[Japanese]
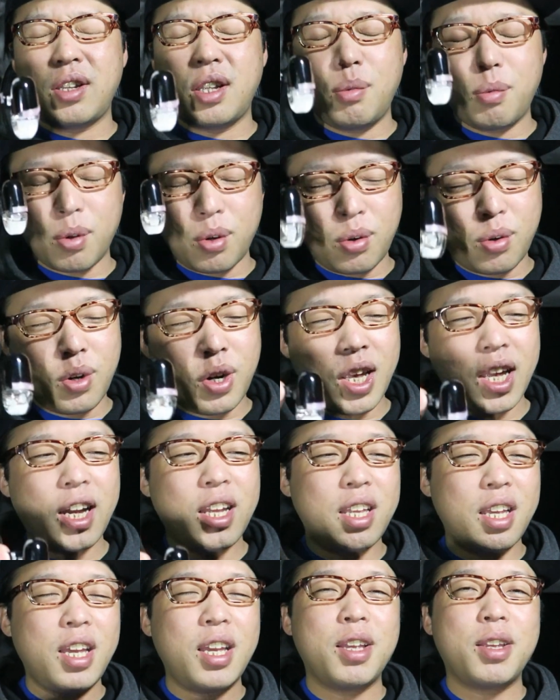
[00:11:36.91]
やっぱこれ
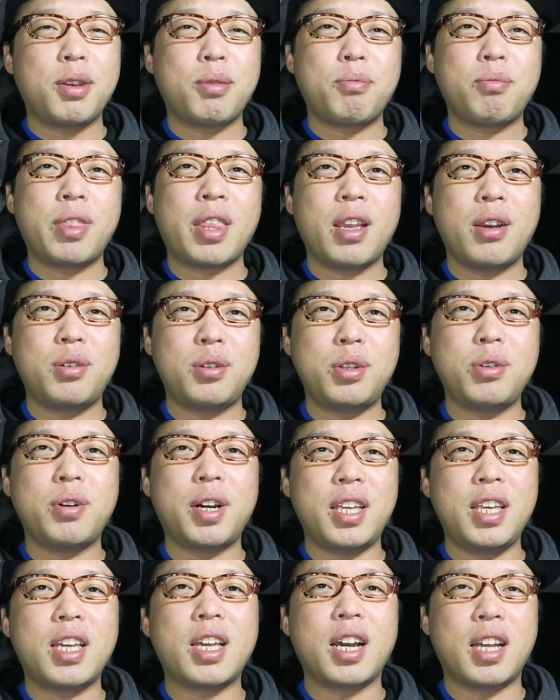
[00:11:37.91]
がね、冬
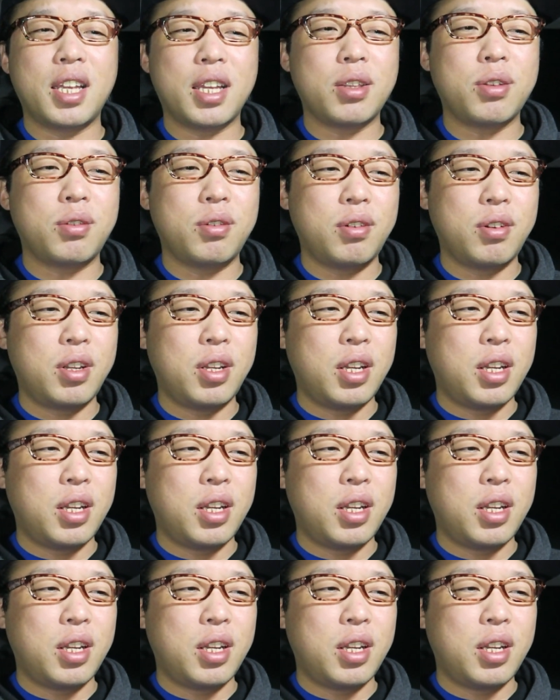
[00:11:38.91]
はいいかなと。